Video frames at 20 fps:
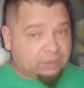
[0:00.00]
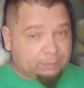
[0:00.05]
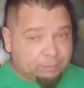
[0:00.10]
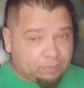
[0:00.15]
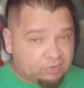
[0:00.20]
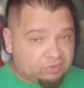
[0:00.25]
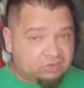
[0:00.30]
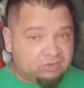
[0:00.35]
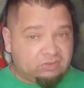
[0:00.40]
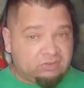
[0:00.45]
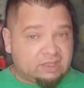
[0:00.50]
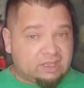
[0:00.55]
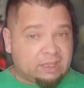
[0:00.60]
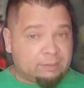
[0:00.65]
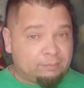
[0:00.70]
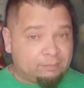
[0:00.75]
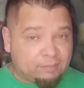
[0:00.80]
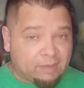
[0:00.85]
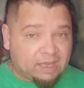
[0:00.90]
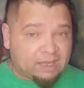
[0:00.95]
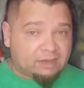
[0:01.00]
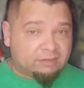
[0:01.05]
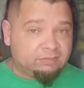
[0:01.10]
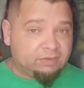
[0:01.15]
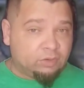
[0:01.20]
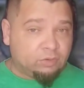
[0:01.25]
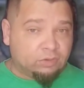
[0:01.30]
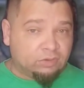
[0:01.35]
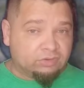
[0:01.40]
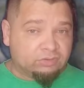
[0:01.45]
já posso dizer que é
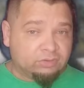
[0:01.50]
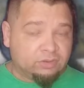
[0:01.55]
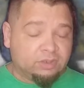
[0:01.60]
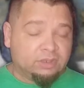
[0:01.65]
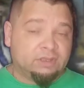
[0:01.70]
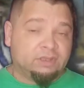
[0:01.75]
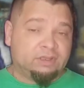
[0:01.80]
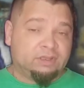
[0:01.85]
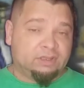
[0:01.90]
maravilhoso.